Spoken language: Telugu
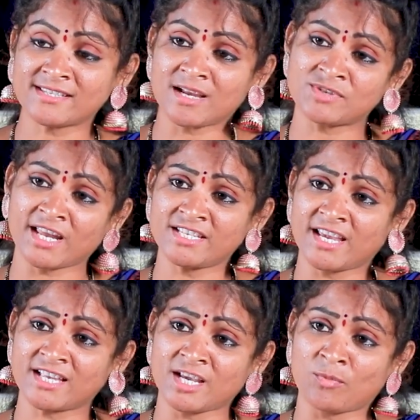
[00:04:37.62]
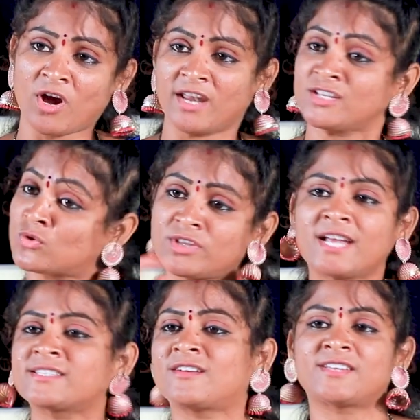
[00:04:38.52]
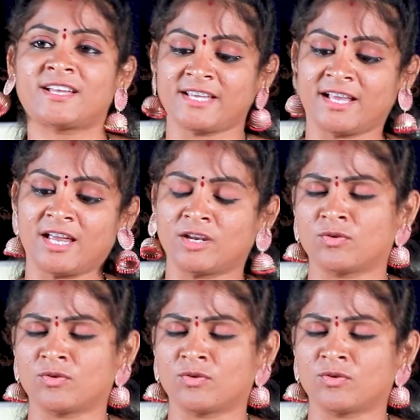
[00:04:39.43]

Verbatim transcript: లేని సంసారం చేయొచ్చేమో గానీ సుతి లేని సంసారం చేయలేదు